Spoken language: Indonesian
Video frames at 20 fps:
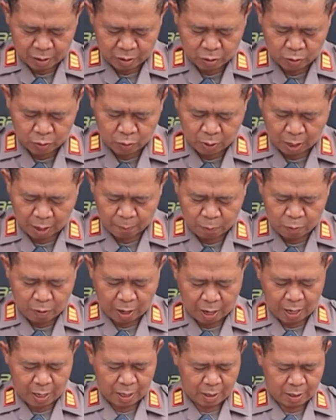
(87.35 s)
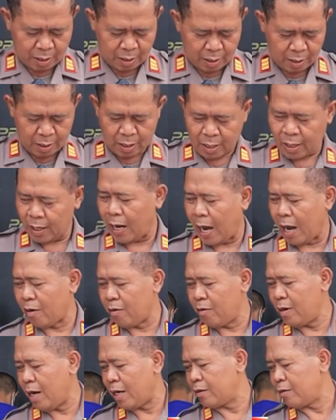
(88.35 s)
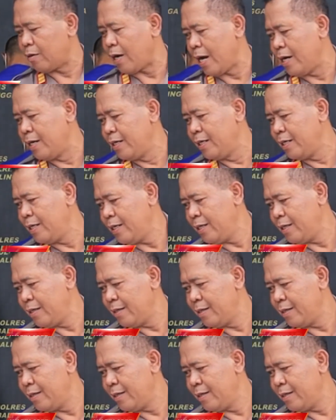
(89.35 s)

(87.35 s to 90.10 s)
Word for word: dua buah karung atau kandi,